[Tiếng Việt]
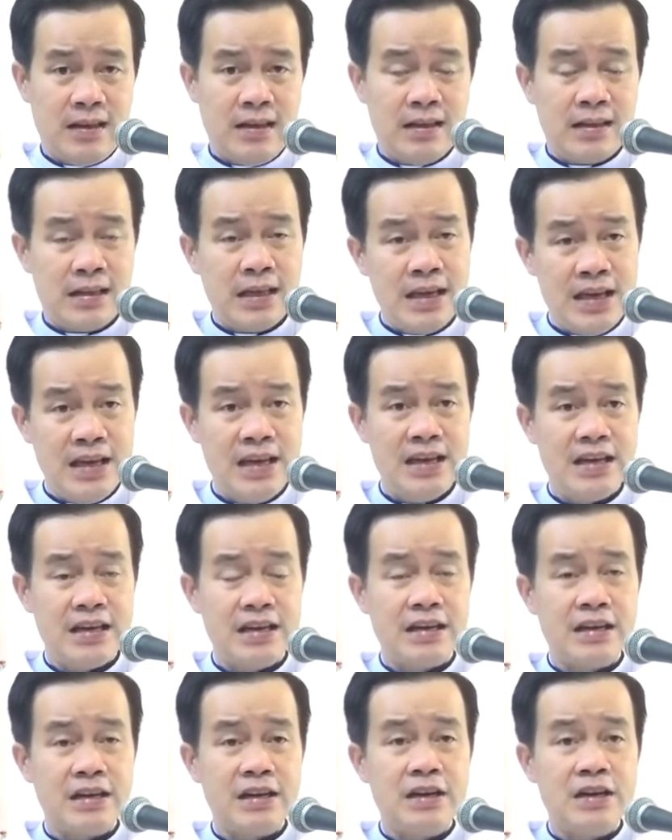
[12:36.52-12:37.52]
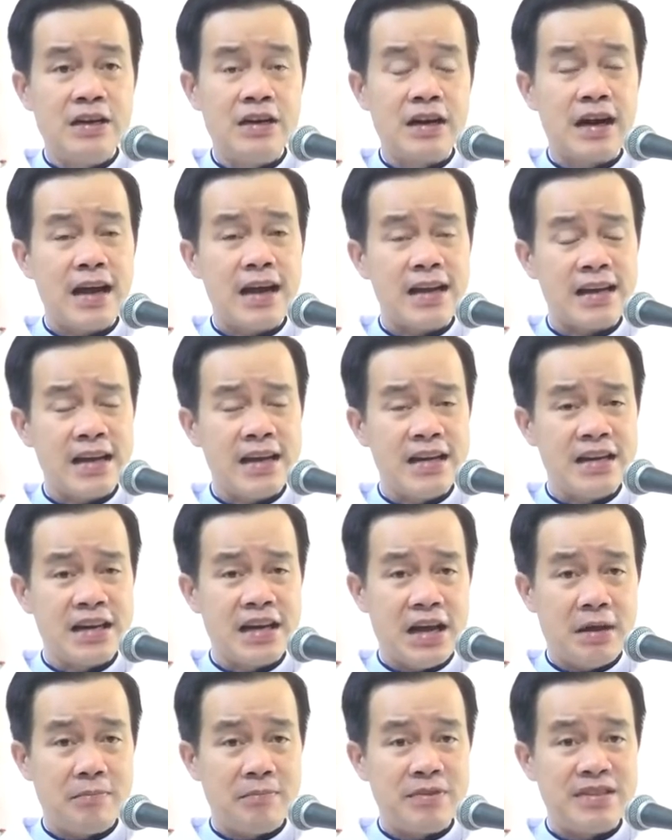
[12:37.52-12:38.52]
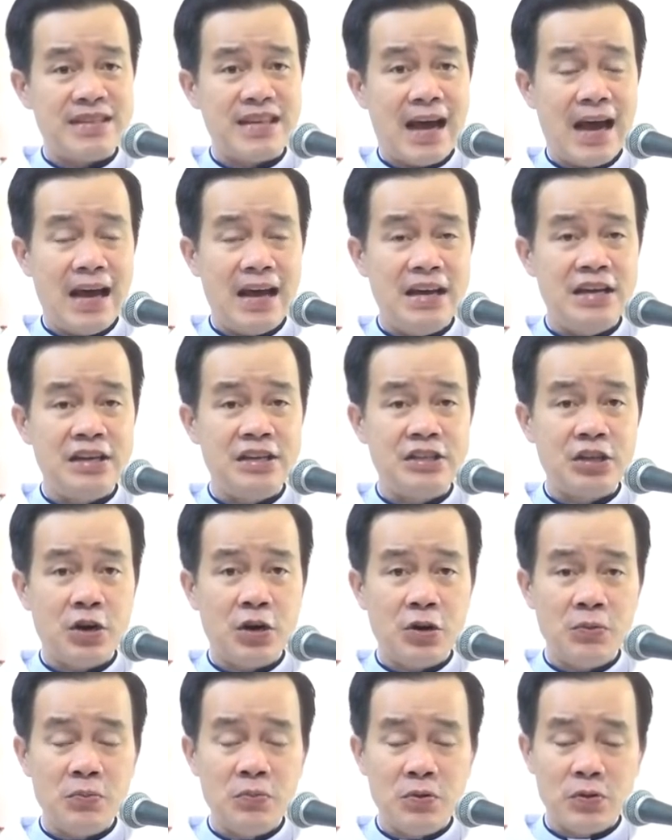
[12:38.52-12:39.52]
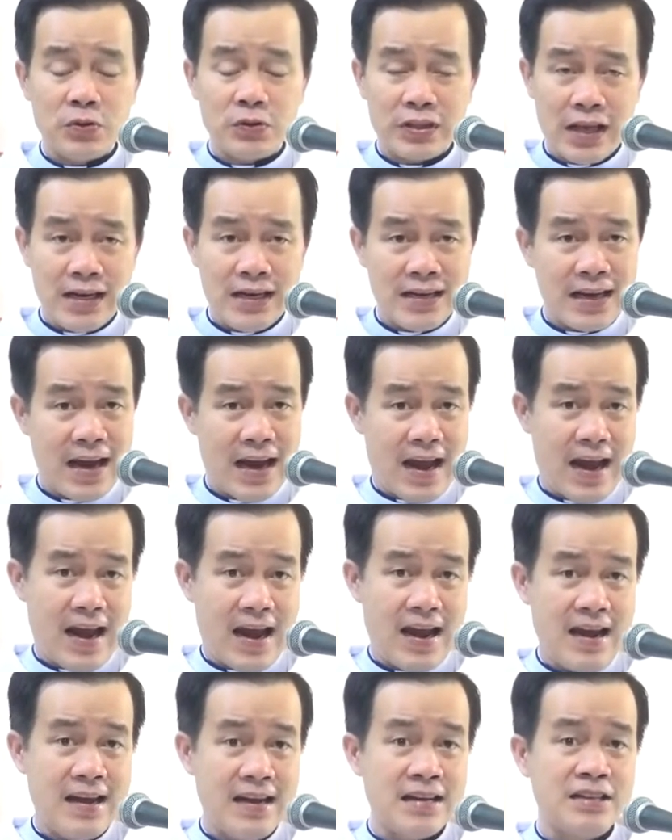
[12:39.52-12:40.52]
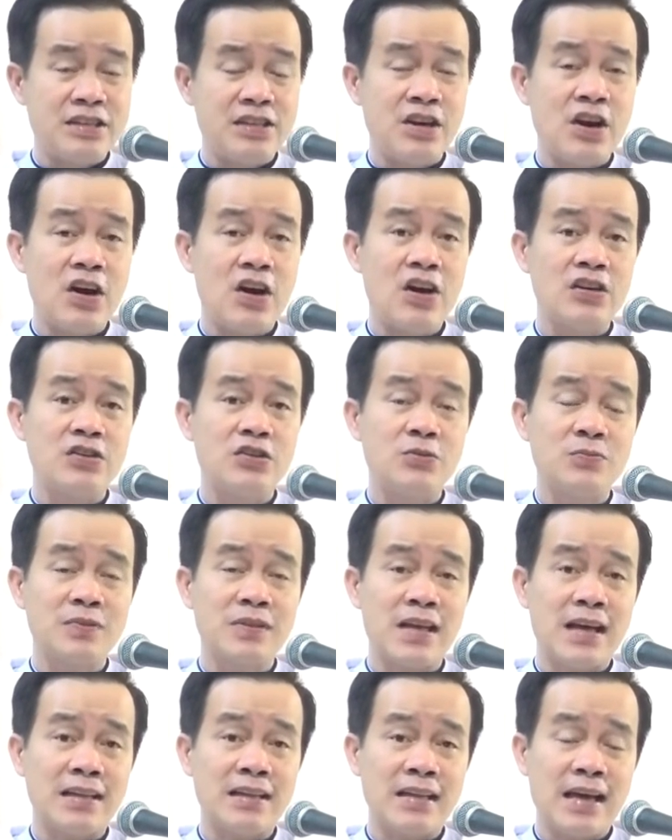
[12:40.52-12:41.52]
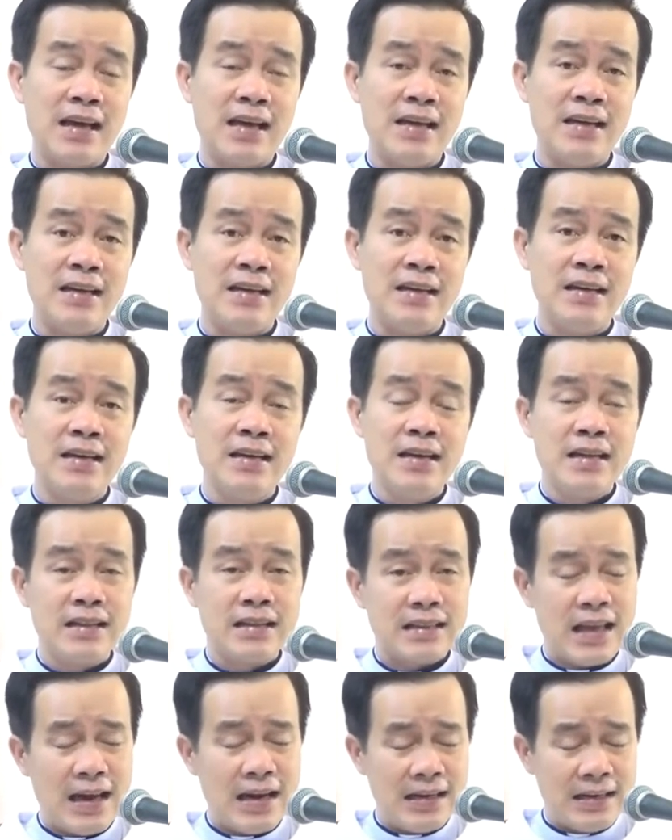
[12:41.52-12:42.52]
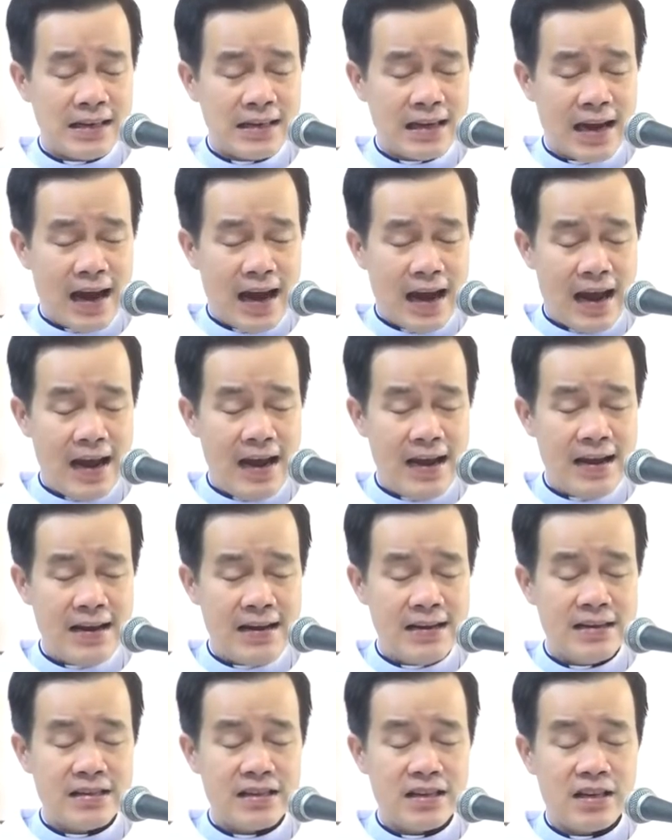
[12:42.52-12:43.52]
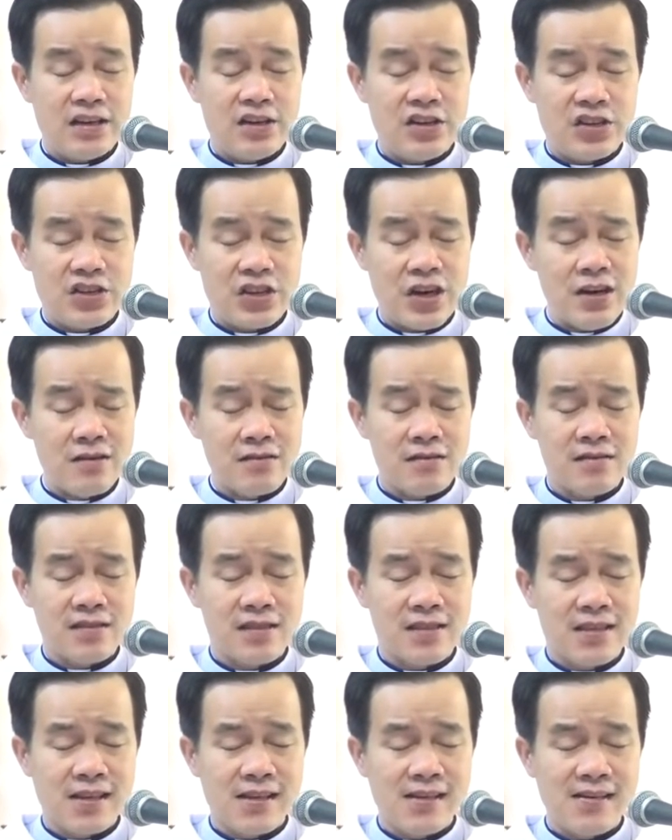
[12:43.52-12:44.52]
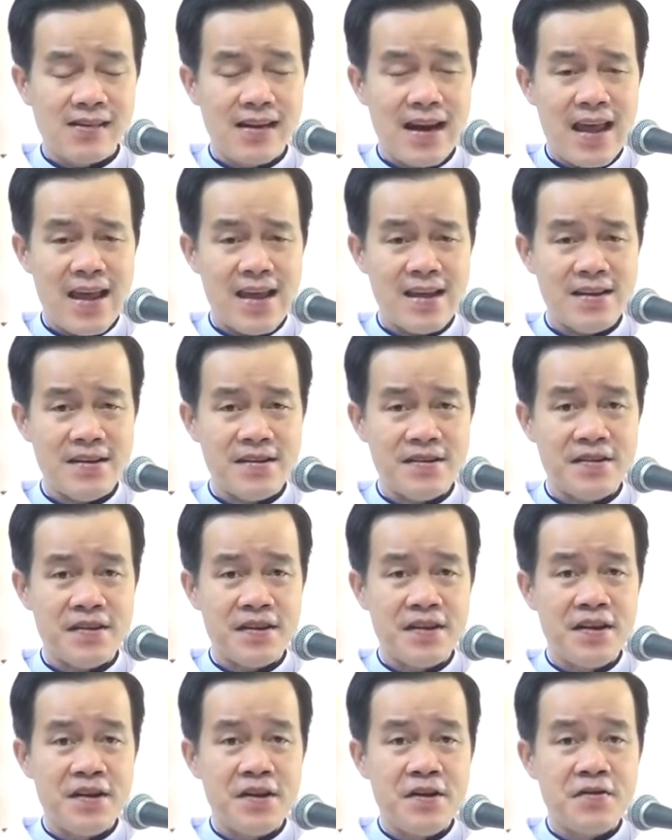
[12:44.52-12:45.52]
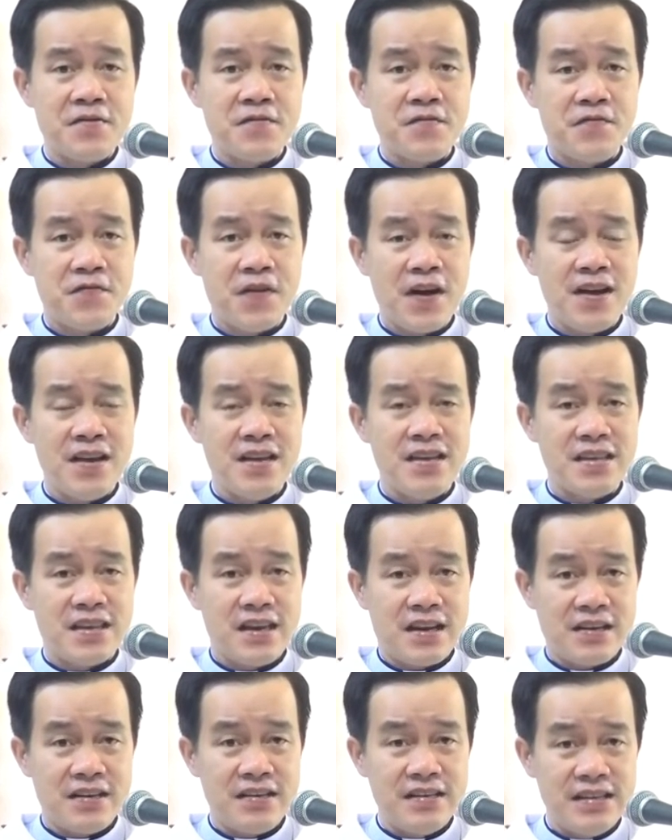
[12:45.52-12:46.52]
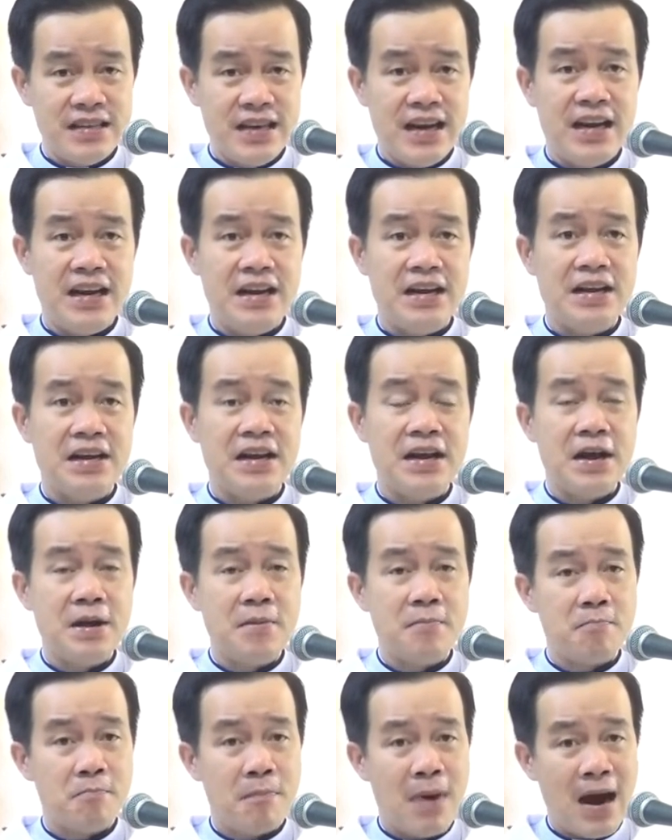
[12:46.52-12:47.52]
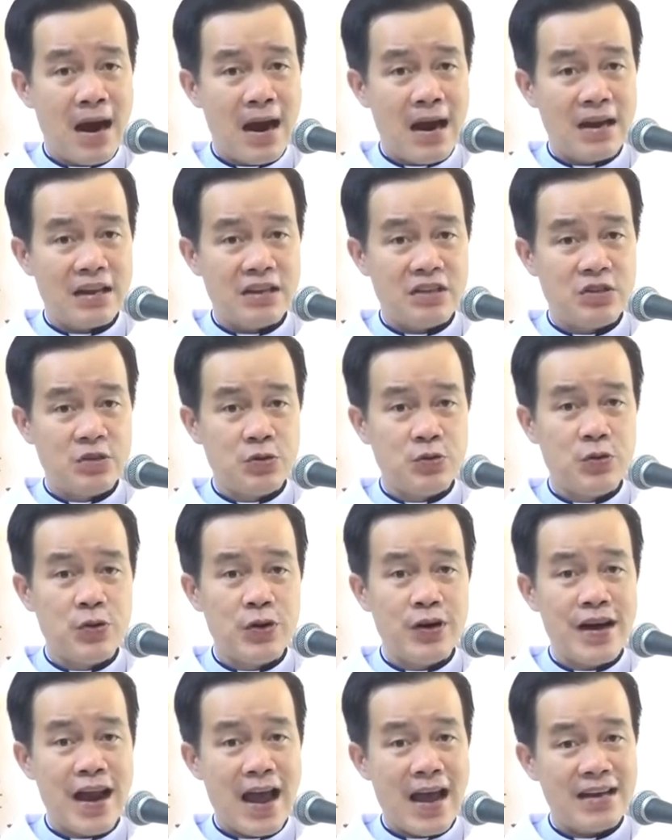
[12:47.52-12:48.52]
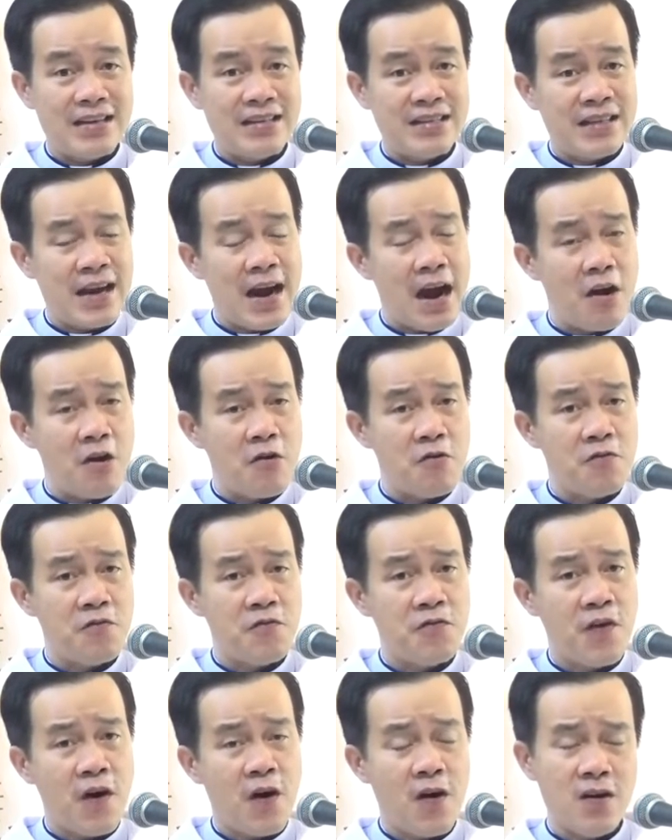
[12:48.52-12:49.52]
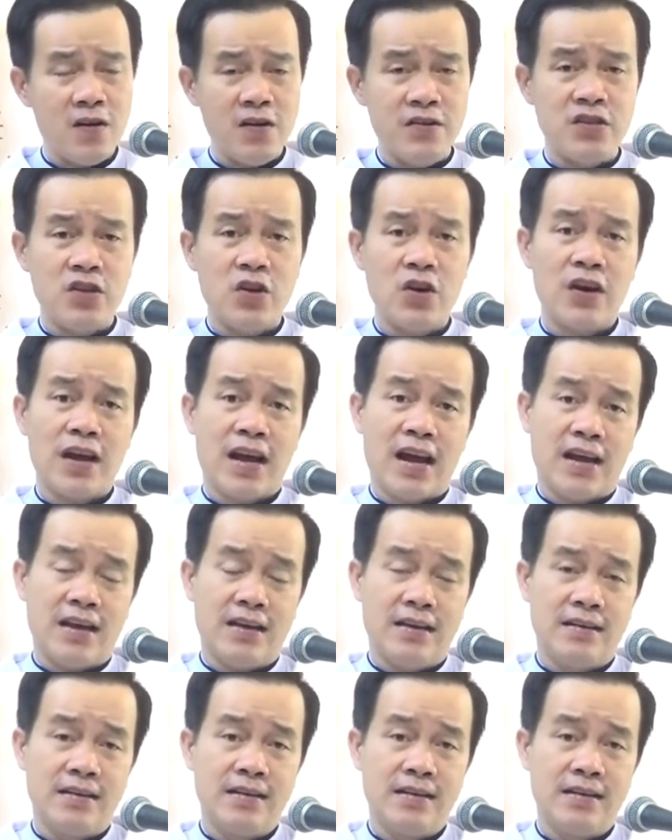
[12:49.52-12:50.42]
thì cái kinh nghiệm chạy trốn của thánh cả cho chúng ta thấy thánh cả rất xứng đáng với những gì mà chúa đã trao phó cho ngài